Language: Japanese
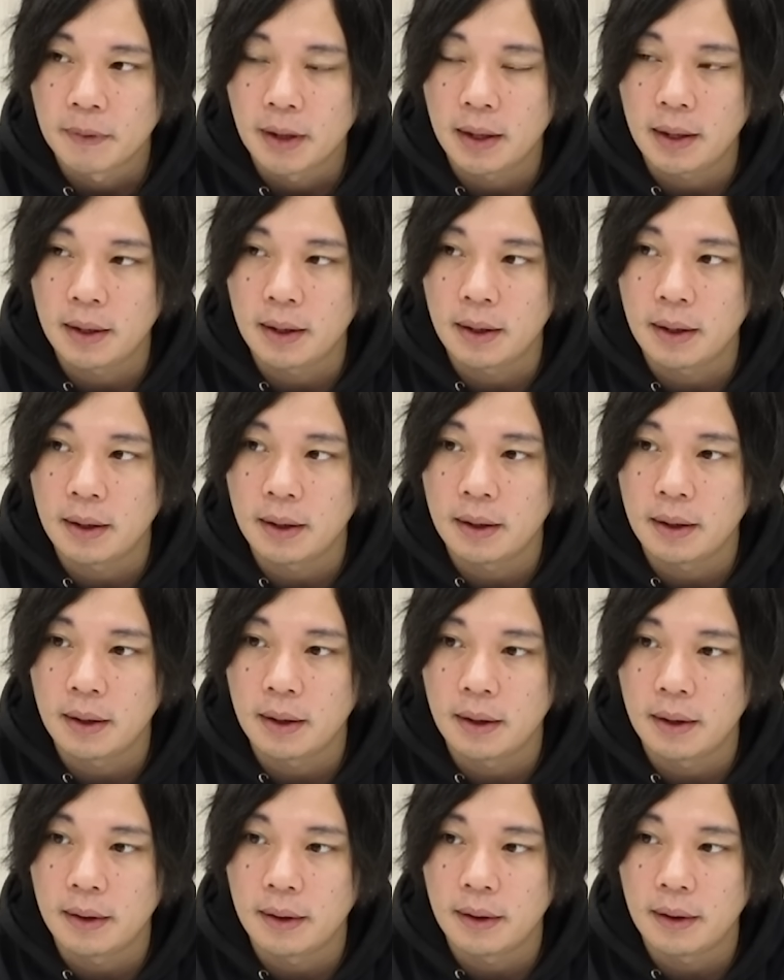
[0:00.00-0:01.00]

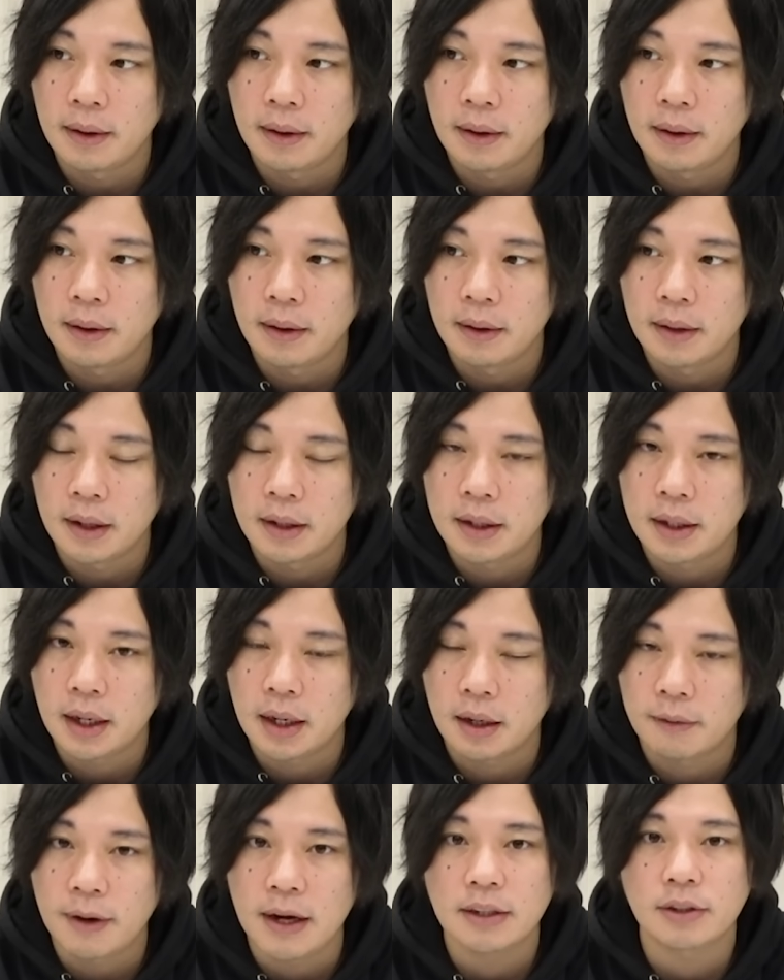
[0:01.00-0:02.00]
えー、何
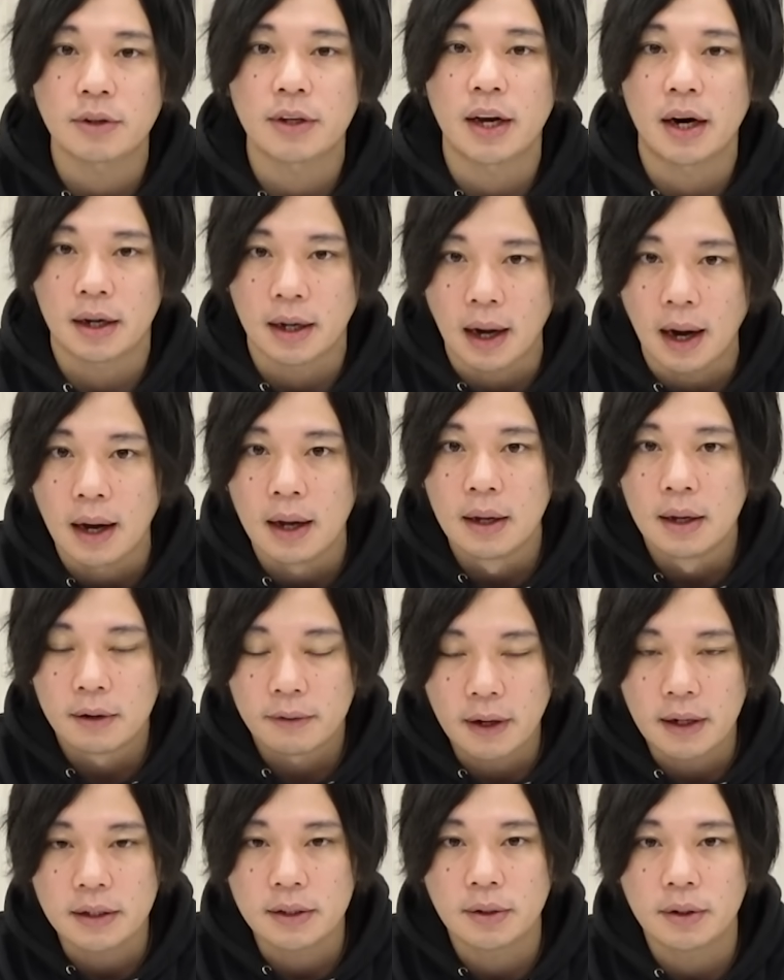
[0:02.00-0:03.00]
キラーファーストキラーか
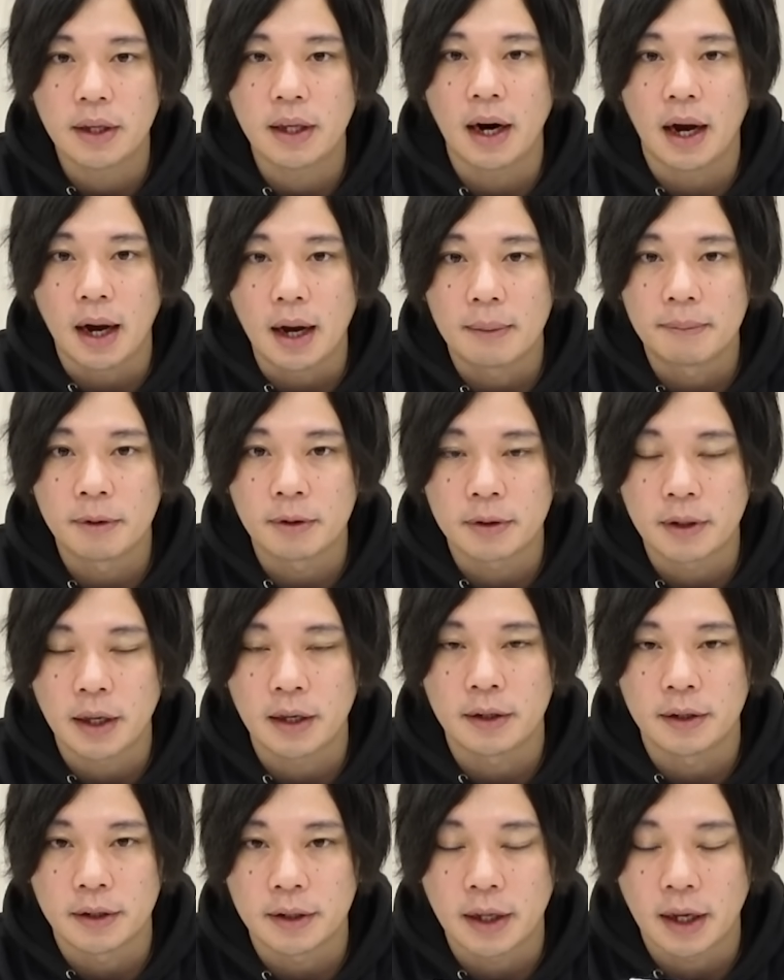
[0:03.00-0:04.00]
ファーストキラー持って
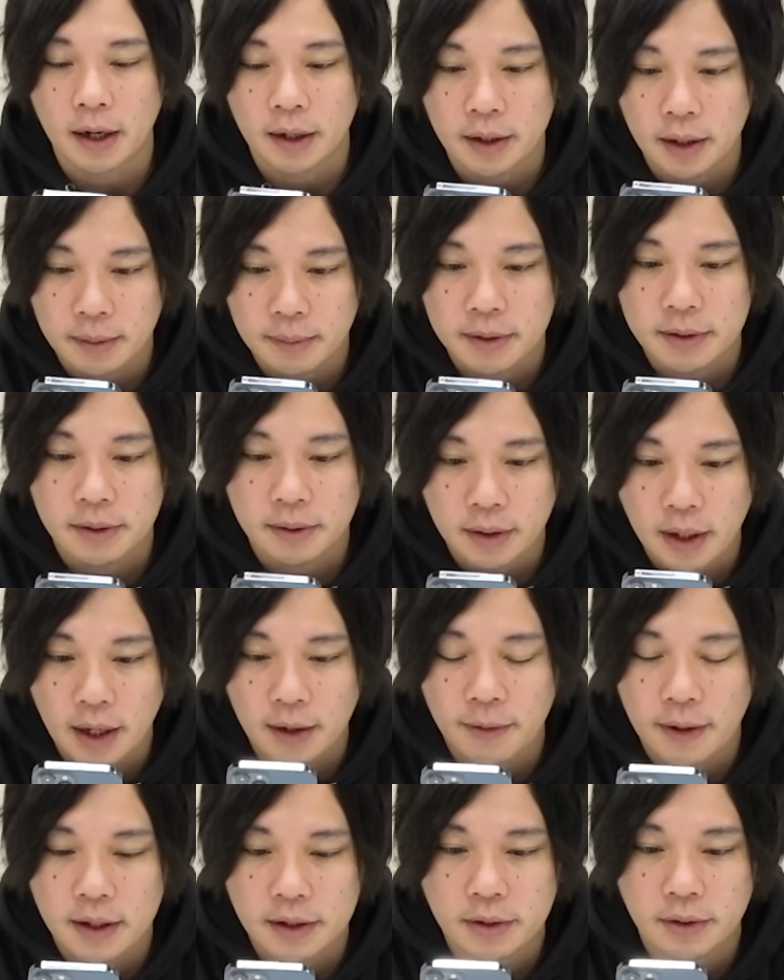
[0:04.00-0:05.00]
いるキャラになりますの
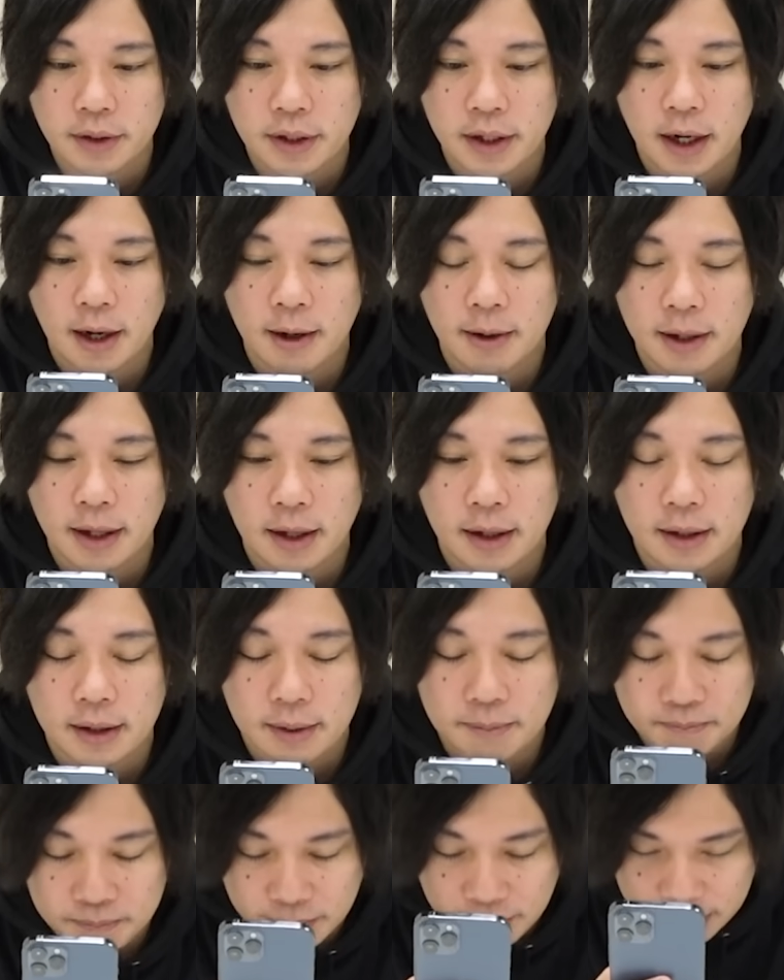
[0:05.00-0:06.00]
で、ファーストキラーキャ
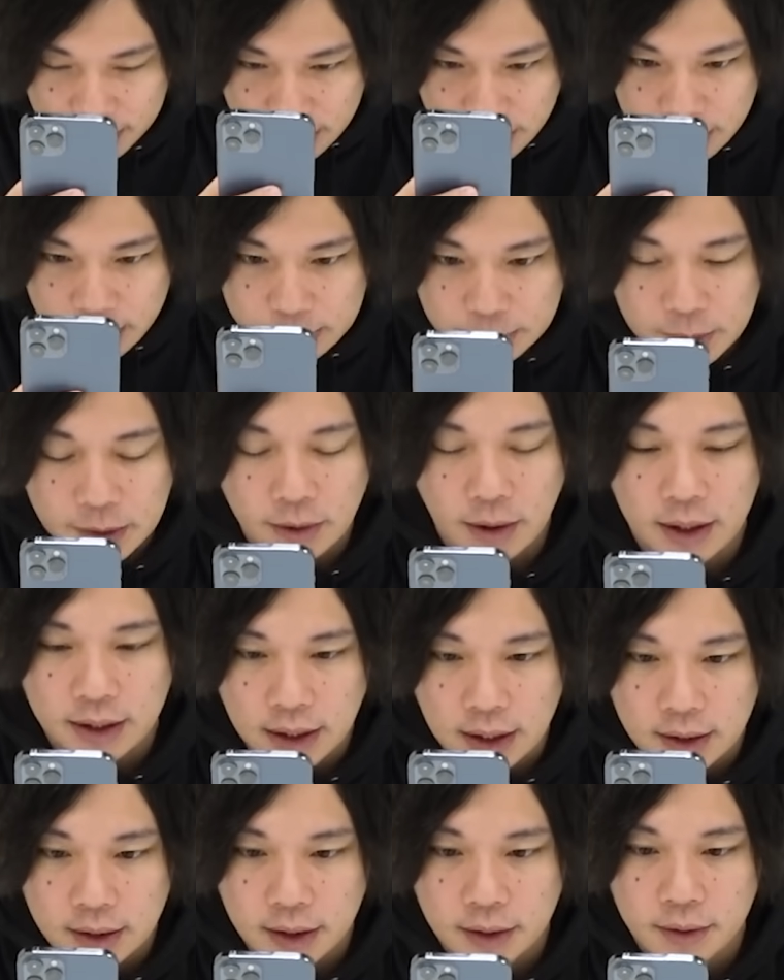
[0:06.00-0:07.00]
プラススピード
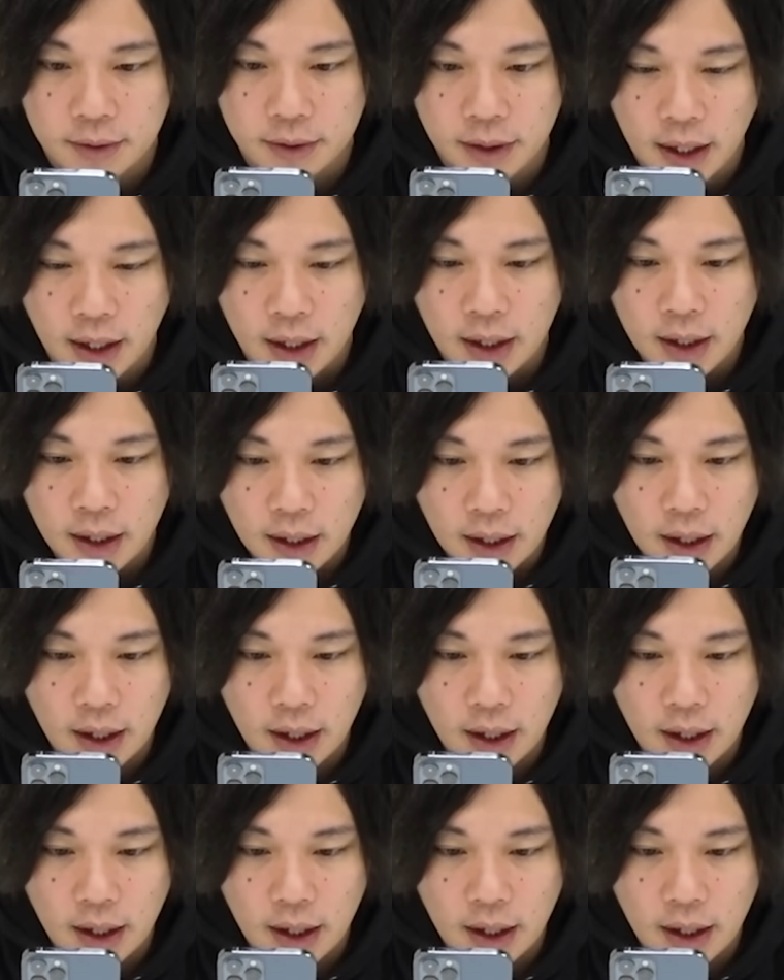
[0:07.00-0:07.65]
型っていうので、